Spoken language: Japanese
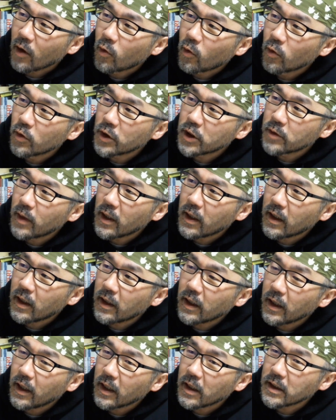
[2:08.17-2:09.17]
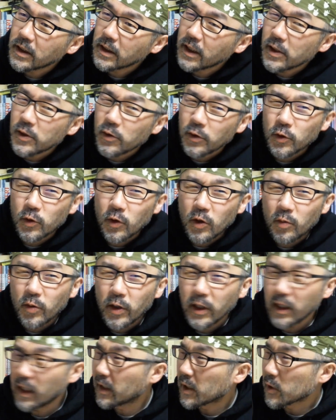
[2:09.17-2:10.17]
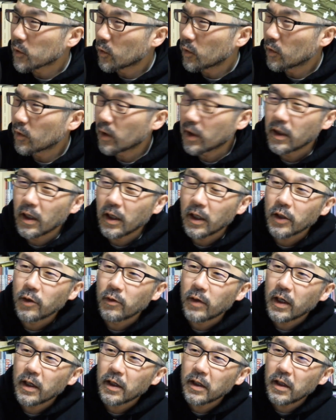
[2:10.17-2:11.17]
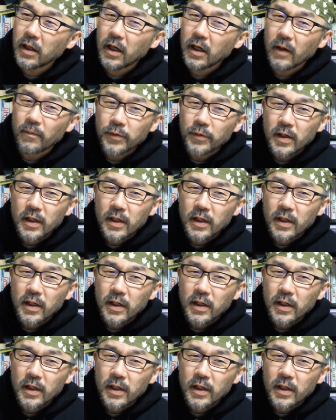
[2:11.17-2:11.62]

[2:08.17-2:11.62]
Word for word: この島から逃げ出したつを一人もいねえんだぞかなんか言われて、